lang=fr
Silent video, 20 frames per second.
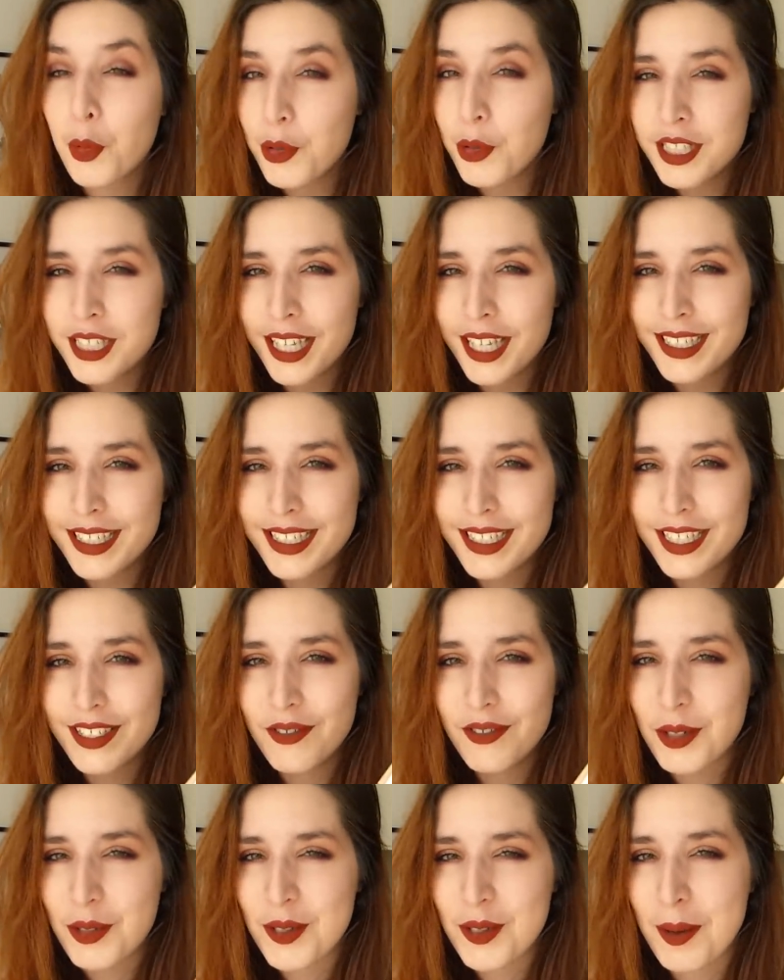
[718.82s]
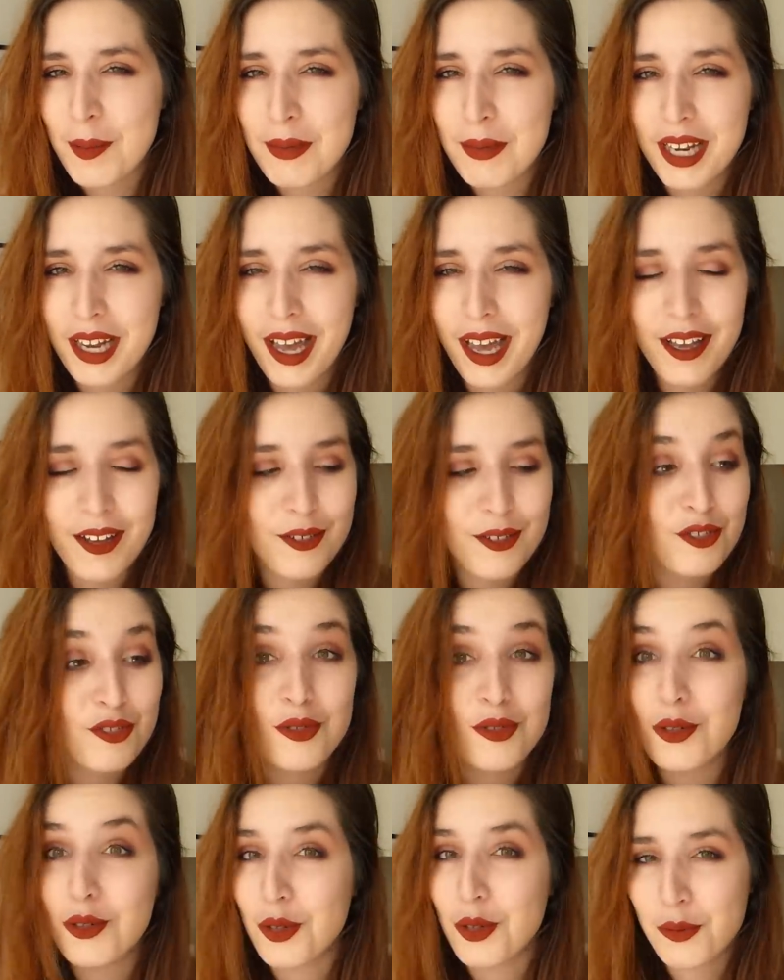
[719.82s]
aussi addictif et que ça me plaira
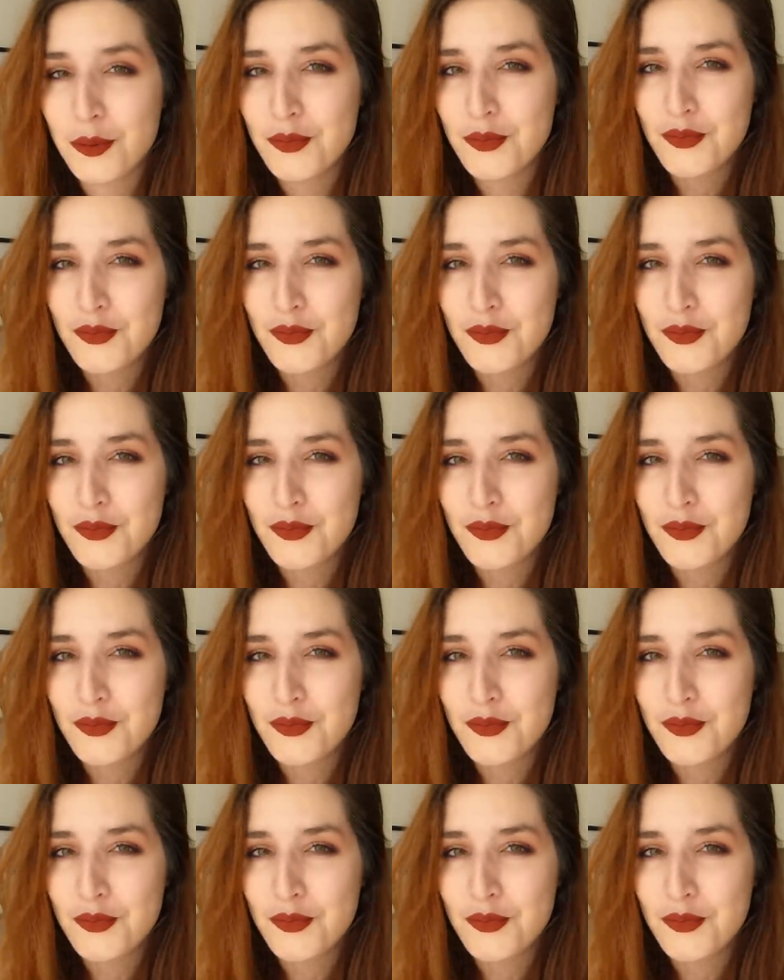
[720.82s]
tout autant.